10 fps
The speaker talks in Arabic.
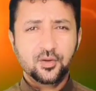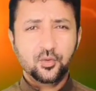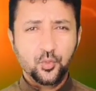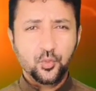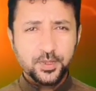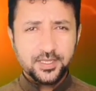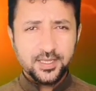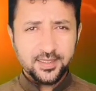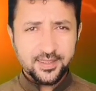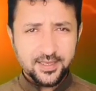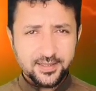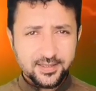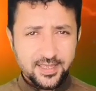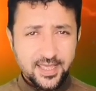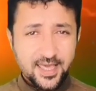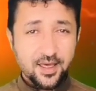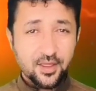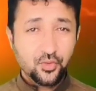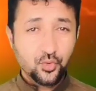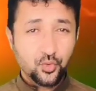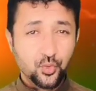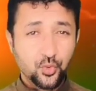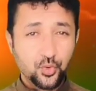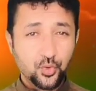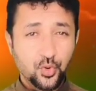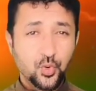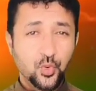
تقوم بتغذية الذكور